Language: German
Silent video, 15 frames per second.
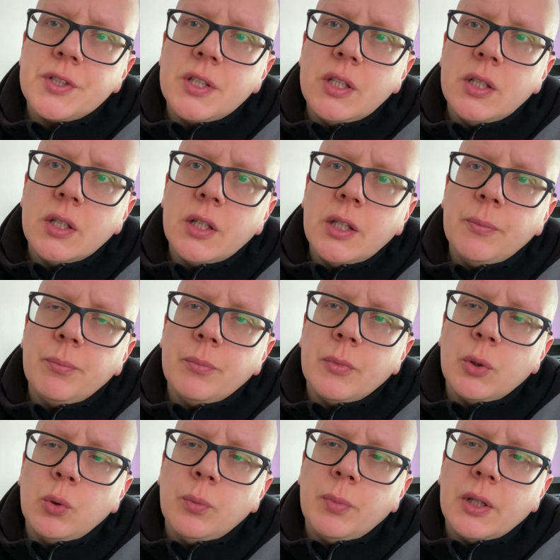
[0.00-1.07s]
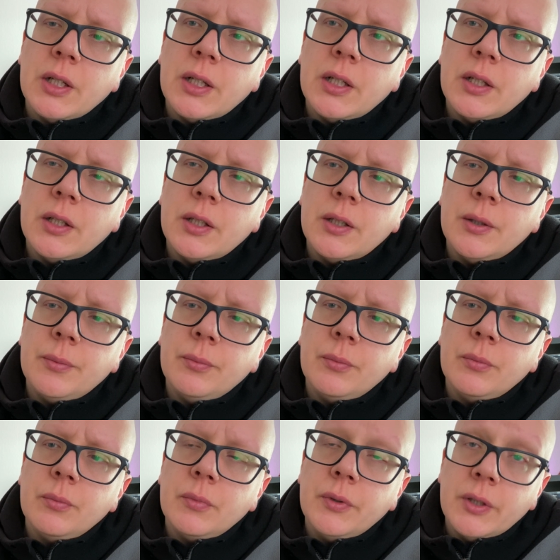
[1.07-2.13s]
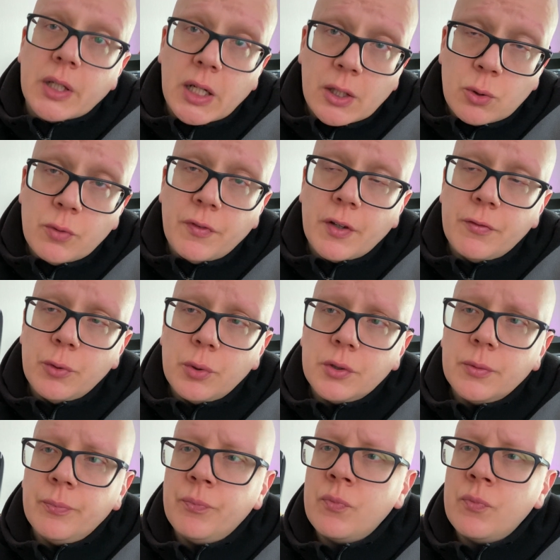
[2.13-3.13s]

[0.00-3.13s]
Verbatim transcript: die eben über ähm, einen Akku verfügt.